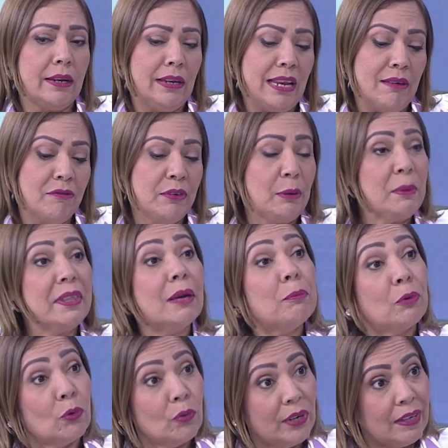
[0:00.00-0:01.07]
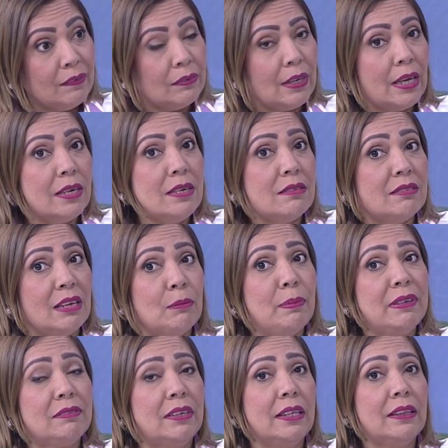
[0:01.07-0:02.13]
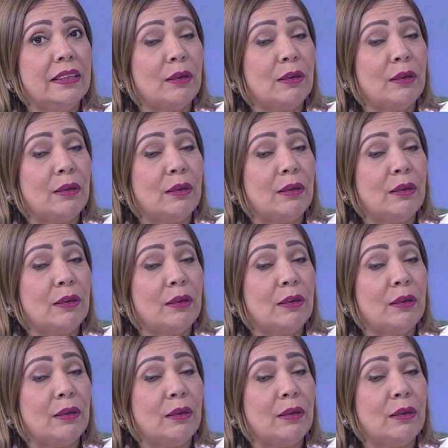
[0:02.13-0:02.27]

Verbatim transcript: la enfermedad progresa y si el paciente